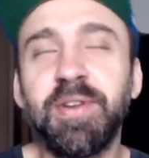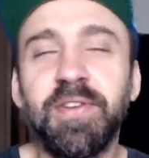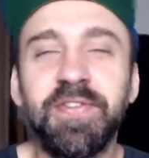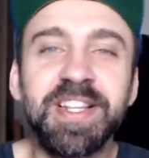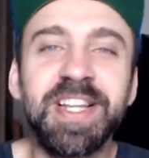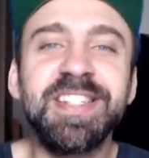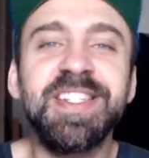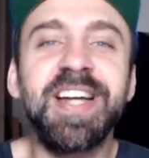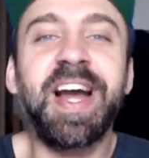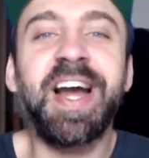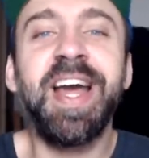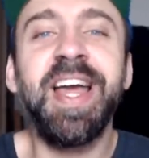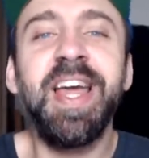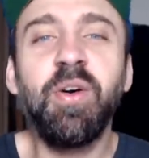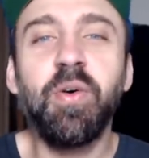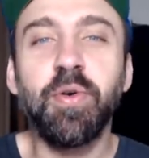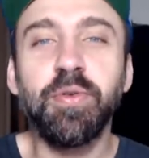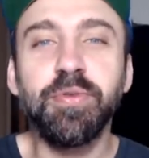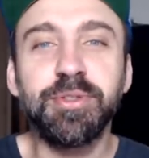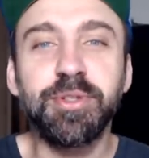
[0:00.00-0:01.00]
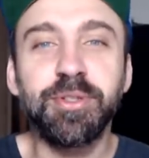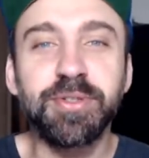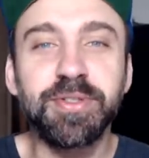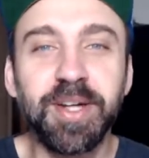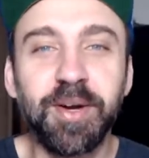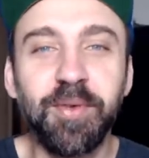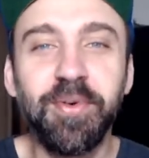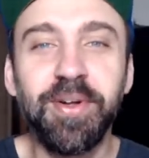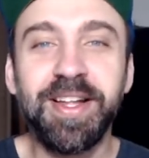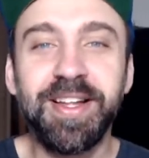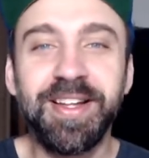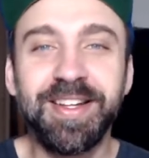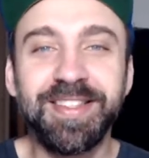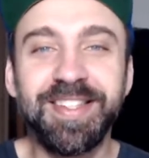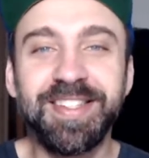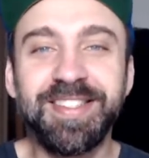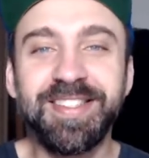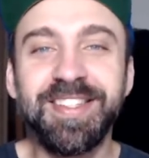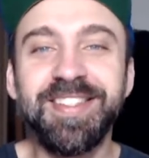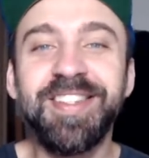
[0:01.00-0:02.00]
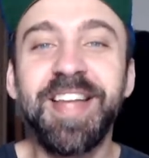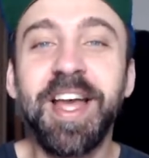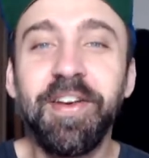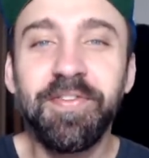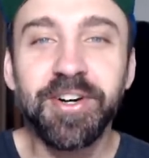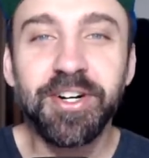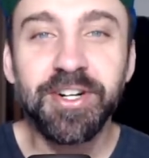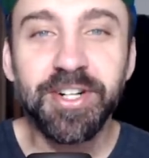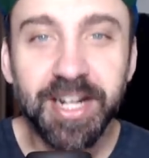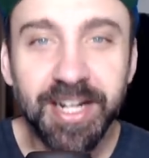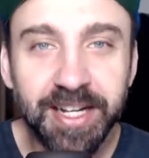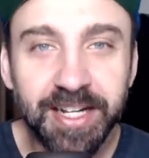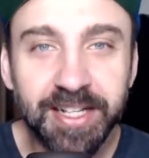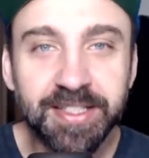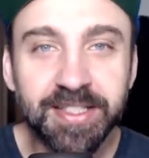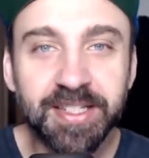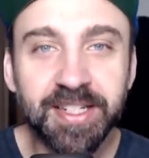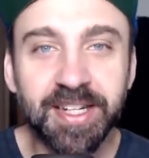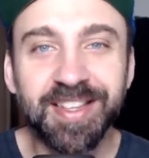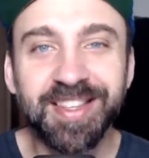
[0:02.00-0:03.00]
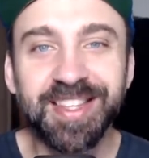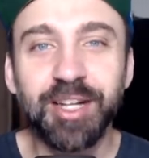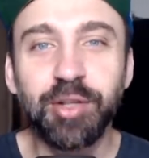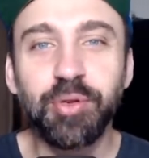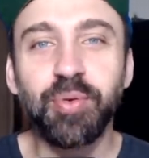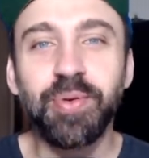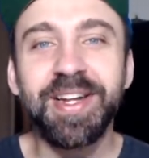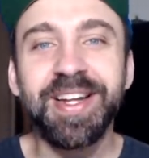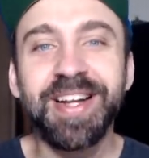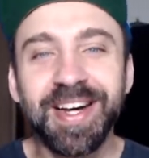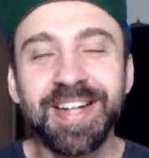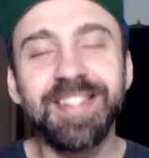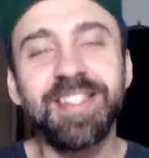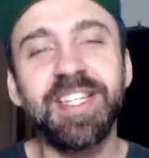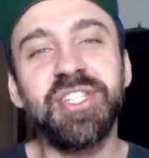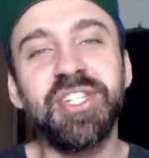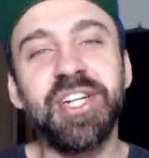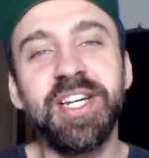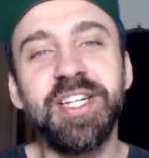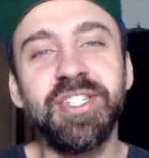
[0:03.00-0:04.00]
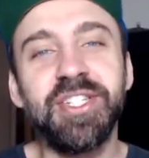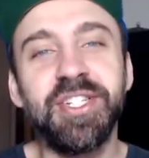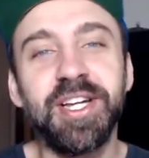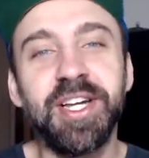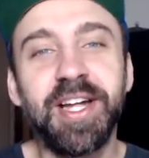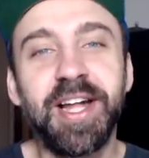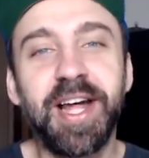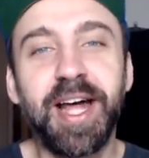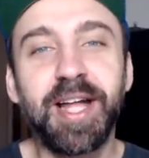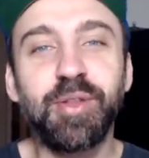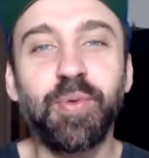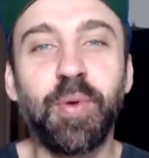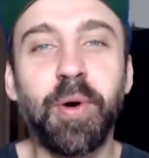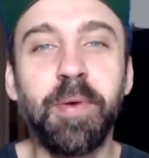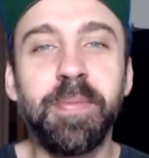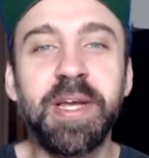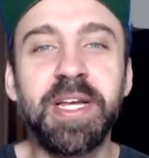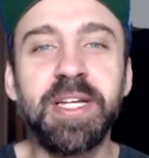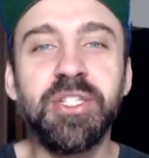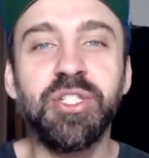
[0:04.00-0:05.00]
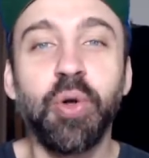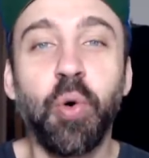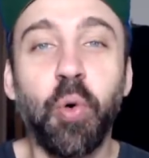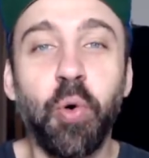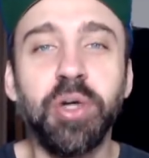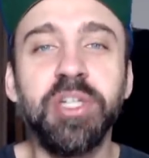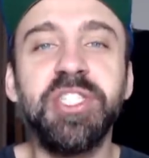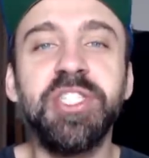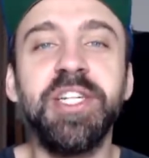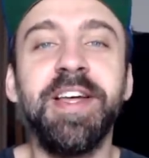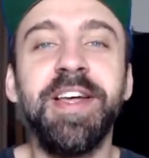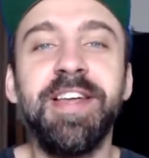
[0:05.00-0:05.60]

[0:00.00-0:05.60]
na verdade a reconstrução desse Denver Nuggets que tanto encanta a gente atualmente, hoje